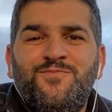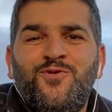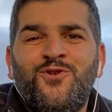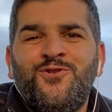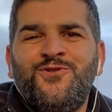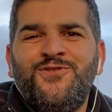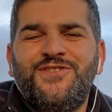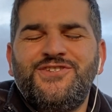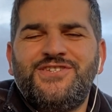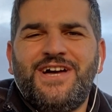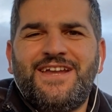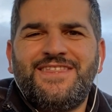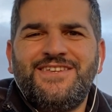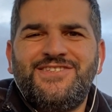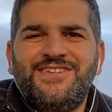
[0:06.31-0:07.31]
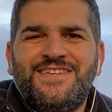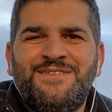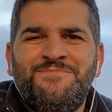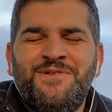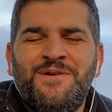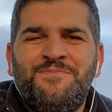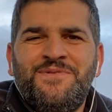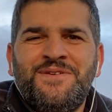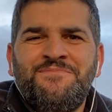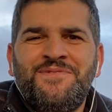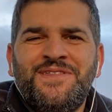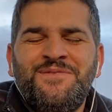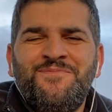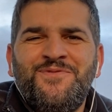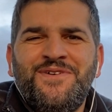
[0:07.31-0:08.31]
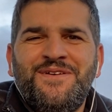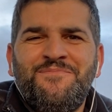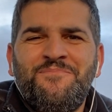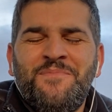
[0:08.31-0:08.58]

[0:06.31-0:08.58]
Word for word: Bugün dışarıda çekimi yapayım dedim.